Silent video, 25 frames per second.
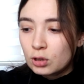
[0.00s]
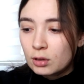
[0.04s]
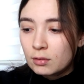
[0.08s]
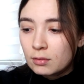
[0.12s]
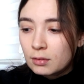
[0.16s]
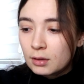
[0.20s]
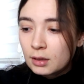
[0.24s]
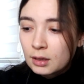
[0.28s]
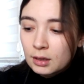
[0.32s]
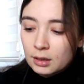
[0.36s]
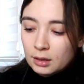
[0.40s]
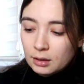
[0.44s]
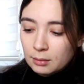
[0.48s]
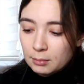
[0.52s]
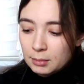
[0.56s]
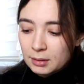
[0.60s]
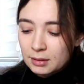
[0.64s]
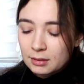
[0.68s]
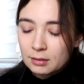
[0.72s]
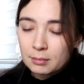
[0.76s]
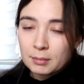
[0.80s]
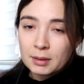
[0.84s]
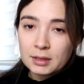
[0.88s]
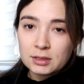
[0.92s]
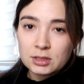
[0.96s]
ödevi
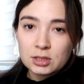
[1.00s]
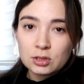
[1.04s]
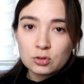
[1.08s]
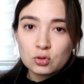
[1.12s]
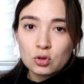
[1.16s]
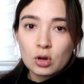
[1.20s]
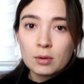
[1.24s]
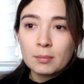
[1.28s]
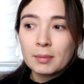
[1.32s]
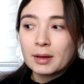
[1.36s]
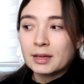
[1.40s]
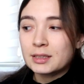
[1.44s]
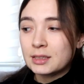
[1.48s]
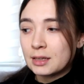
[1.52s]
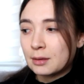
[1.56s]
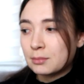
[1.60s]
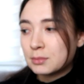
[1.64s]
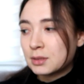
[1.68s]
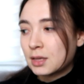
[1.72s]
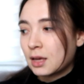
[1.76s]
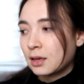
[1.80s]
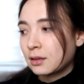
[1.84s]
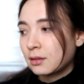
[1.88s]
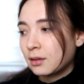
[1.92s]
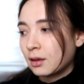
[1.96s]
bitirmeye çalışıyorum. Ecem
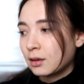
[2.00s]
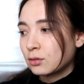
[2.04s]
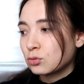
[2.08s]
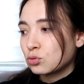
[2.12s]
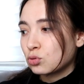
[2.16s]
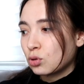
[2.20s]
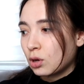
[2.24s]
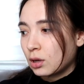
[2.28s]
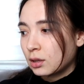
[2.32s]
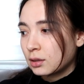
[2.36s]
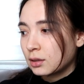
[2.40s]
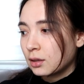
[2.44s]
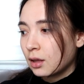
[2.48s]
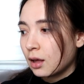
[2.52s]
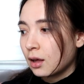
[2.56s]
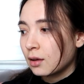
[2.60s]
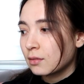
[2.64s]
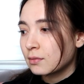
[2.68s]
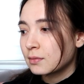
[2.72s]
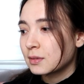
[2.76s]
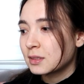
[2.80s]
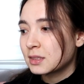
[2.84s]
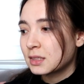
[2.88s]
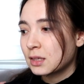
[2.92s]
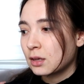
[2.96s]
zaten şu anda
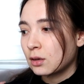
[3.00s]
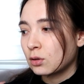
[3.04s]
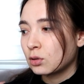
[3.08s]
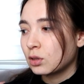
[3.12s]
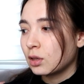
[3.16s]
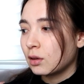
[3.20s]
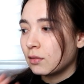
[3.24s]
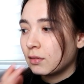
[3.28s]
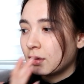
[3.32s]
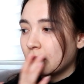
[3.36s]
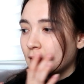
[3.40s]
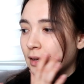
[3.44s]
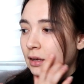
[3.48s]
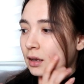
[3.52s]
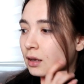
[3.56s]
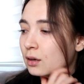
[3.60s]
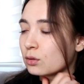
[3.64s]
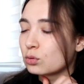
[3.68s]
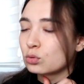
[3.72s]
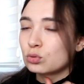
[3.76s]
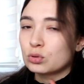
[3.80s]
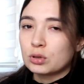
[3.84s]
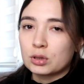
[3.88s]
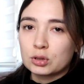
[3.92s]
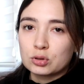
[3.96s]
vize ödeviyle
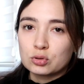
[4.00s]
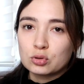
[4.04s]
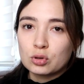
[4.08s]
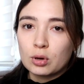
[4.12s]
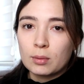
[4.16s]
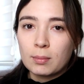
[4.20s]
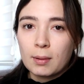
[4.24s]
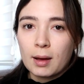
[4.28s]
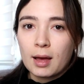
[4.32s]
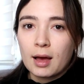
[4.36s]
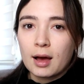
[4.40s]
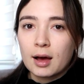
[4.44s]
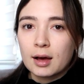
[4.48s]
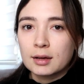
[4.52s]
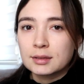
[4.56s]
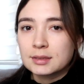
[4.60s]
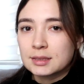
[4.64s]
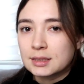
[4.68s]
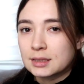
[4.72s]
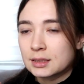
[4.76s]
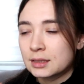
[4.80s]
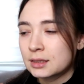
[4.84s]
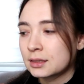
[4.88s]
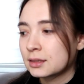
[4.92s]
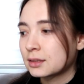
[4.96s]
uğraşıyor. Bayağı
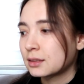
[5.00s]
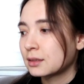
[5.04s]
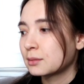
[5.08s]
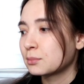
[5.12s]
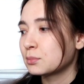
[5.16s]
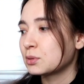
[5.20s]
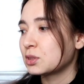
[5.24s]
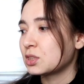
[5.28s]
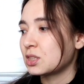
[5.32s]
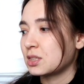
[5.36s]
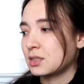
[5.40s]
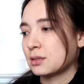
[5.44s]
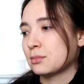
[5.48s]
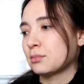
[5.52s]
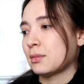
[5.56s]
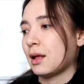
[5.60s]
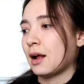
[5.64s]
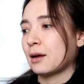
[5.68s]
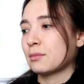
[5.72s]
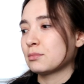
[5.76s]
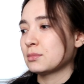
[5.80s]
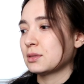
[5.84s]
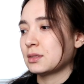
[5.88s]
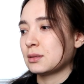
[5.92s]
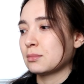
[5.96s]
sıkıntılı bir
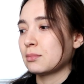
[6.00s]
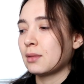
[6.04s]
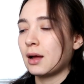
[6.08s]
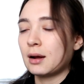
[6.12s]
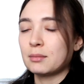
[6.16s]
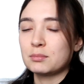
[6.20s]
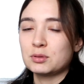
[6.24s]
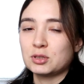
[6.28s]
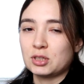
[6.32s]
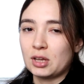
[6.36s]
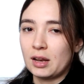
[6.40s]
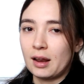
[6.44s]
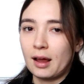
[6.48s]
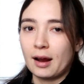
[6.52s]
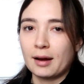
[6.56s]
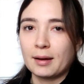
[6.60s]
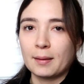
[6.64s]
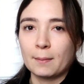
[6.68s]
çizimler, misimler bir şeyler